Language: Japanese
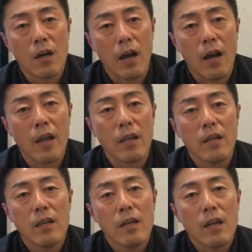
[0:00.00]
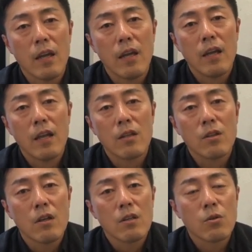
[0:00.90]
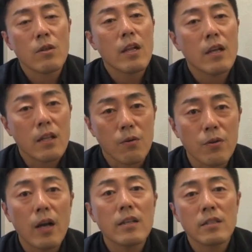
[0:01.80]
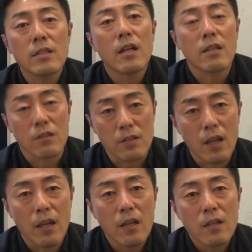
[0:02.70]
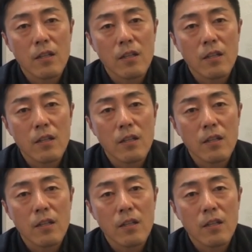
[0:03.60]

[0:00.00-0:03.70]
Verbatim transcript: はいえー、隣がねフランスなんですね。